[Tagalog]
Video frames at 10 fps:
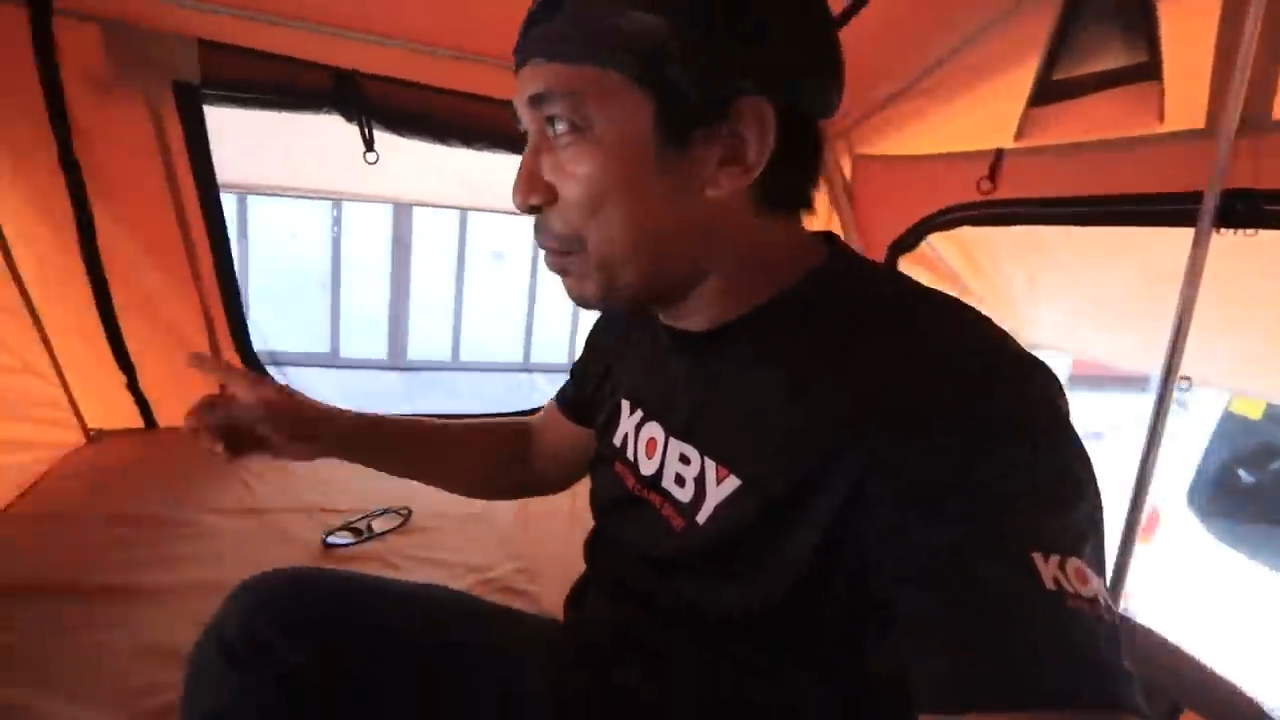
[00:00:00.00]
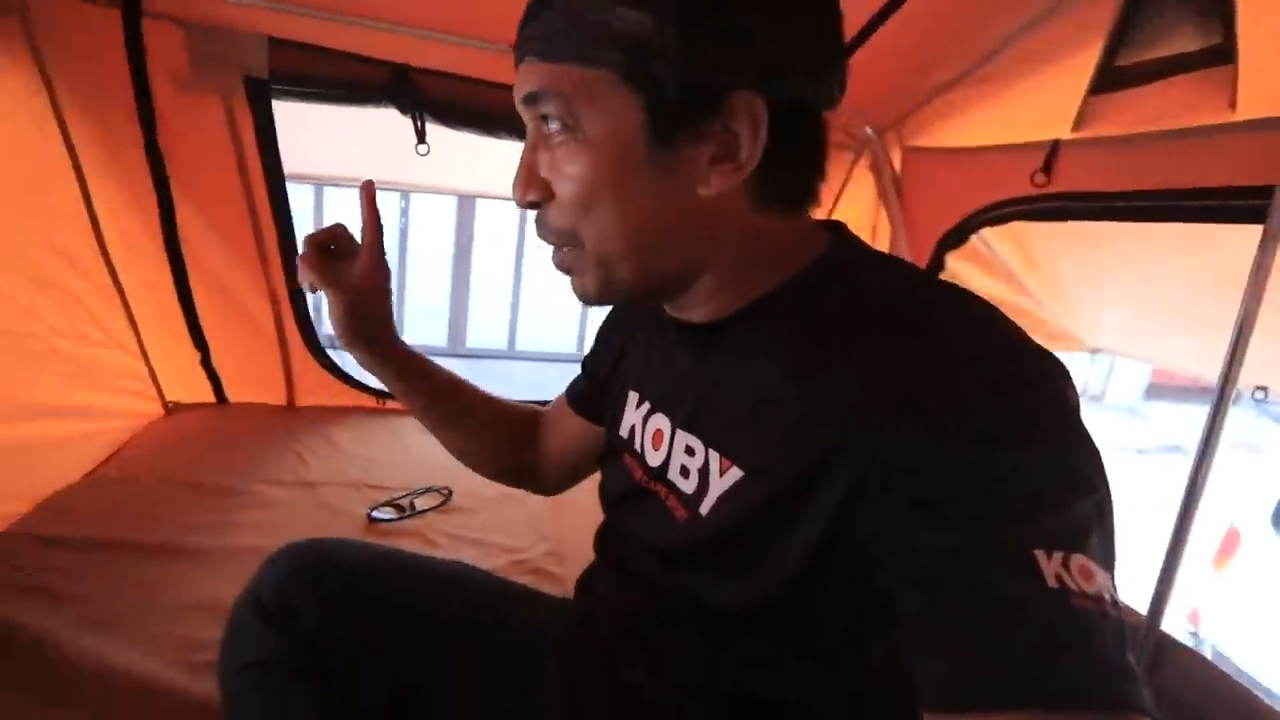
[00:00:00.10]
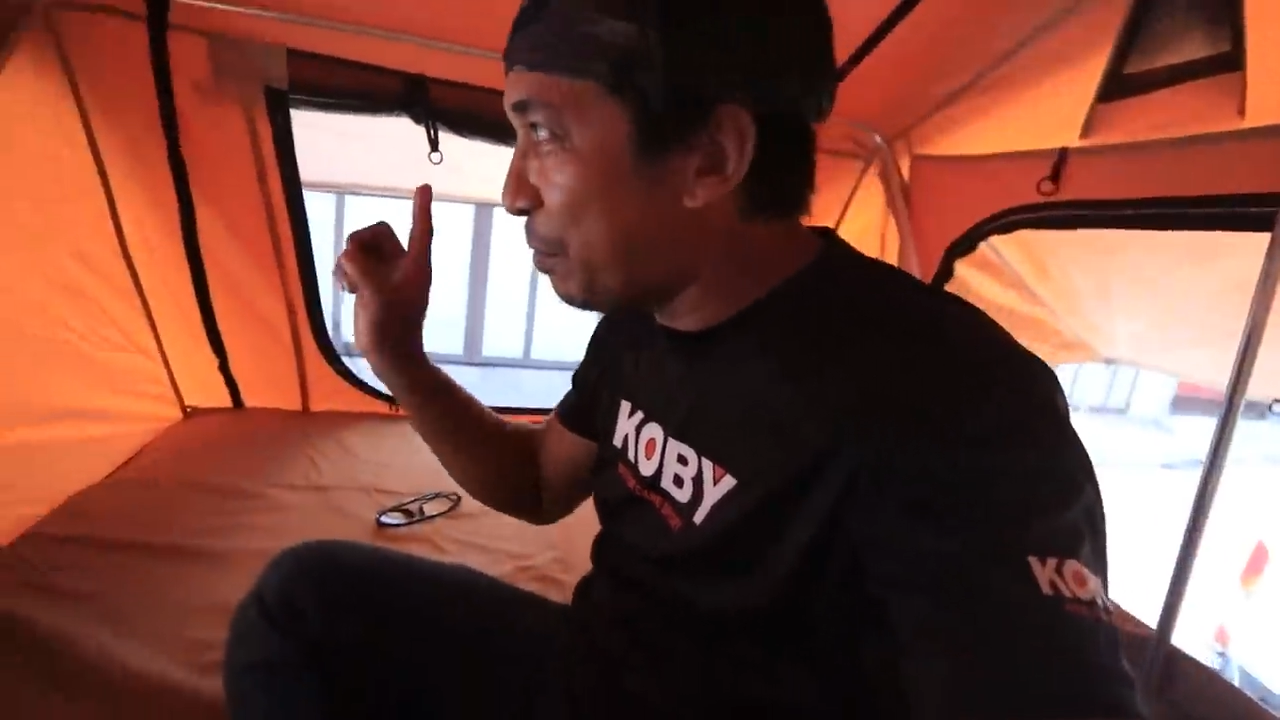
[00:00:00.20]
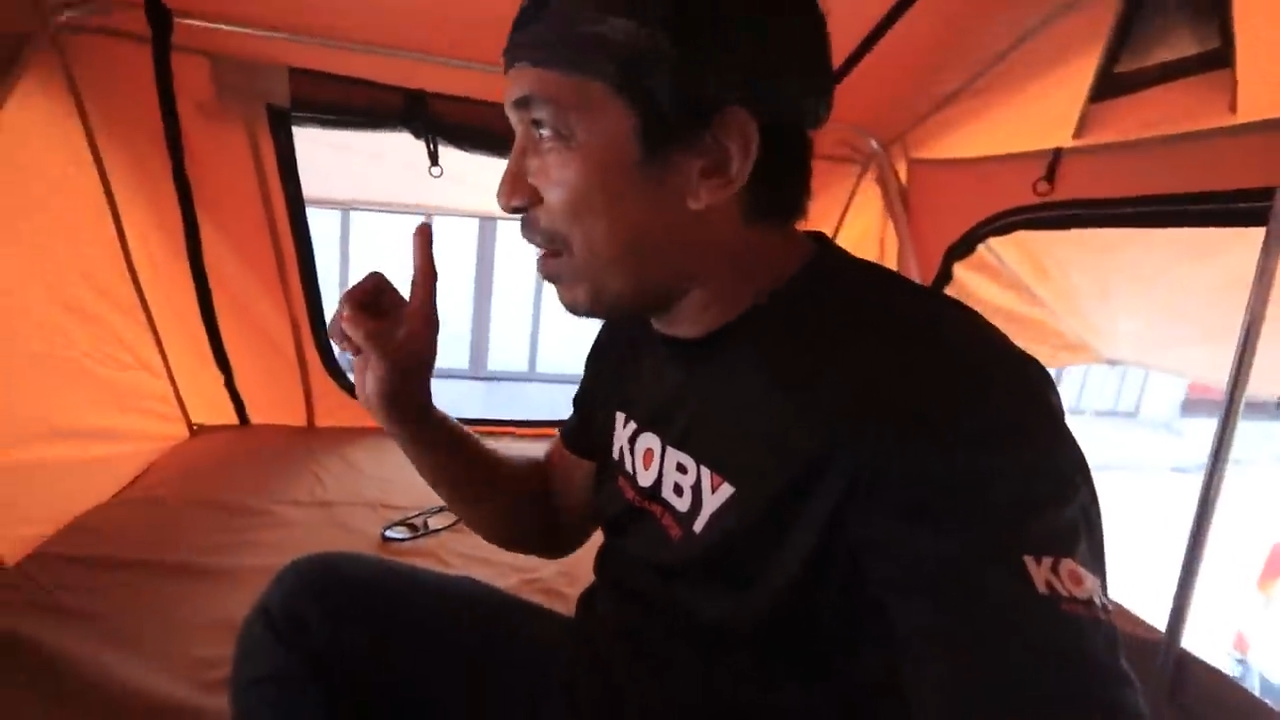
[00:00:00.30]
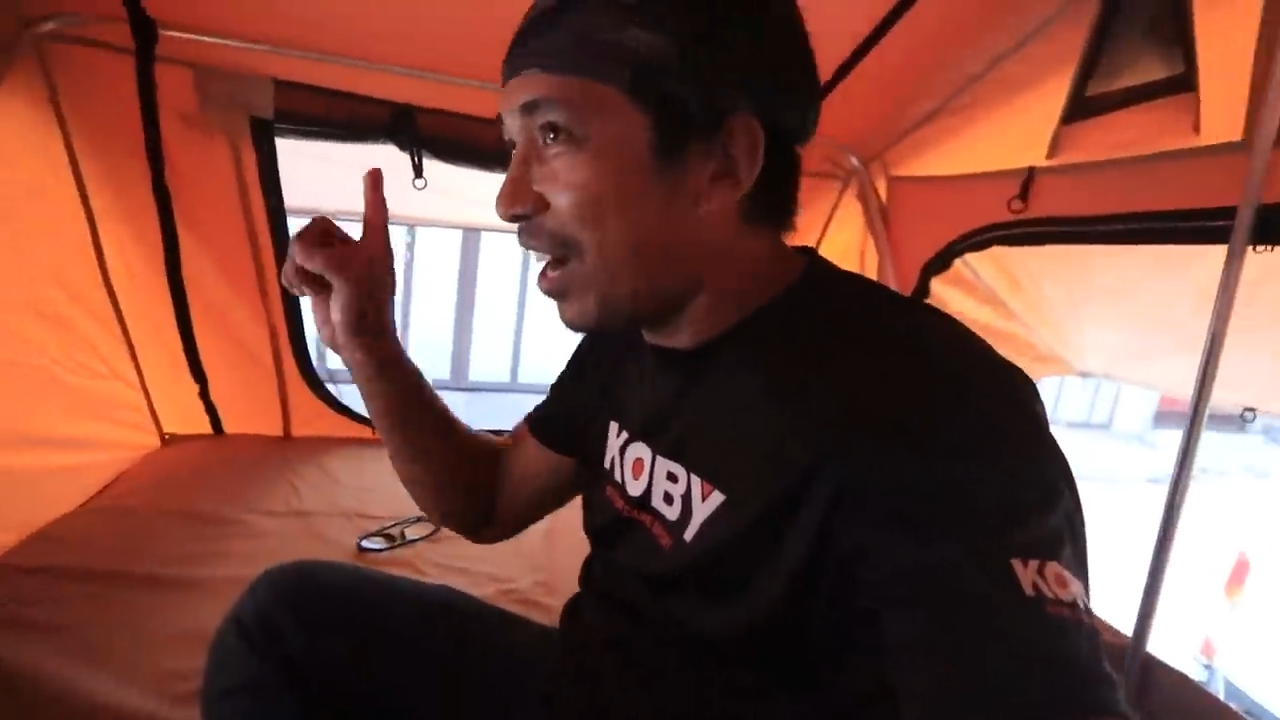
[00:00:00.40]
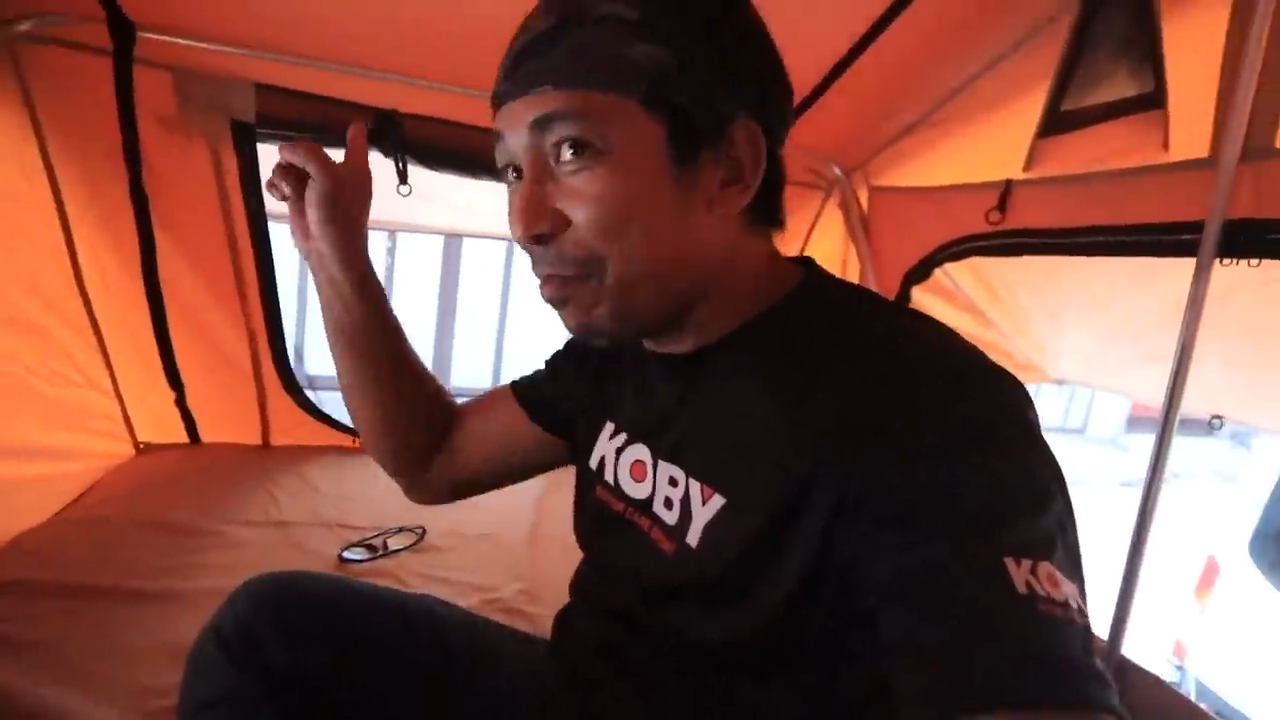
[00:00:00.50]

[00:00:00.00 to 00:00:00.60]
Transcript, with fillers: mo ng mga